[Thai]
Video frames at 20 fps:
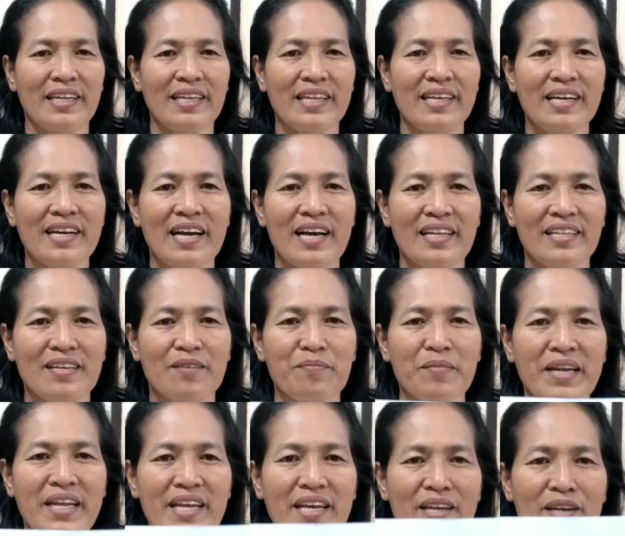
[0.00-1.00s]
นี่ค่ะยัง
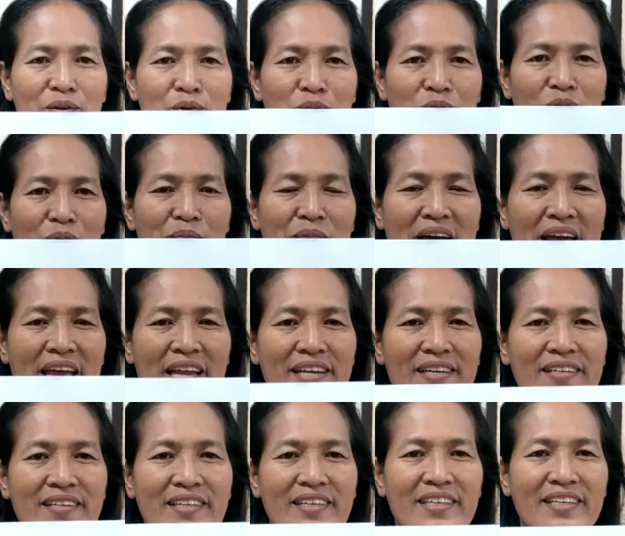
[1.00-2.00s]
ไม่ได้ให้ดูจดหมายเล
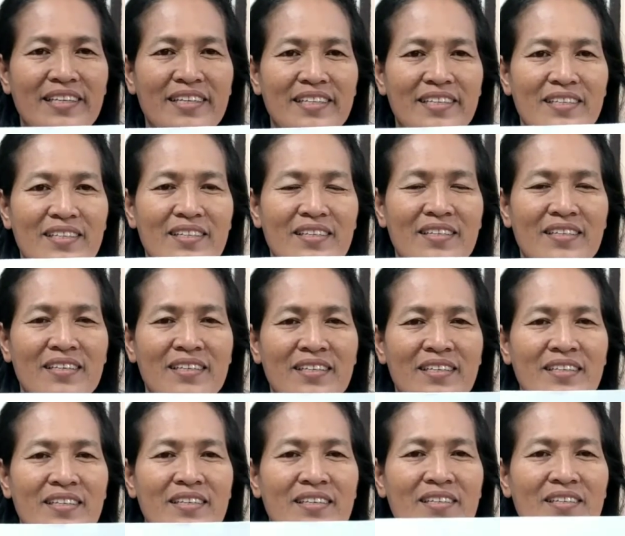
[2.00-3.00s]
ย
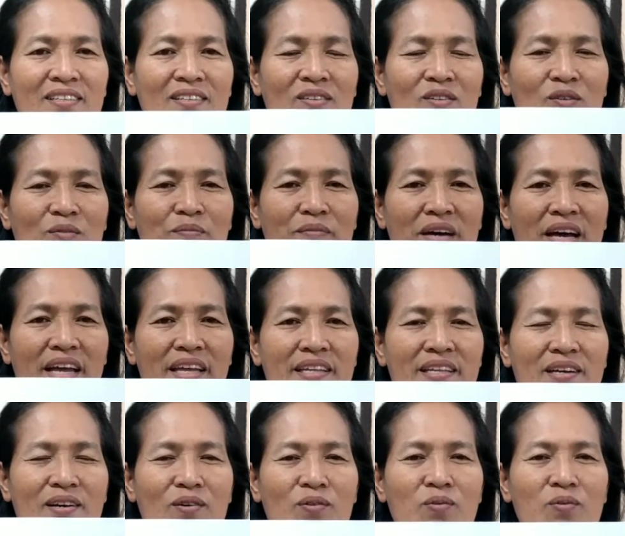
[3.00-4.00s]
จดหมาย
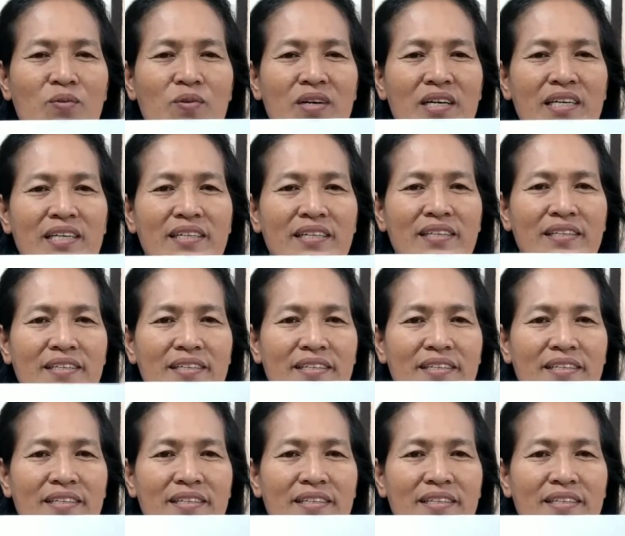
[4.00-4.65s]
จาก Google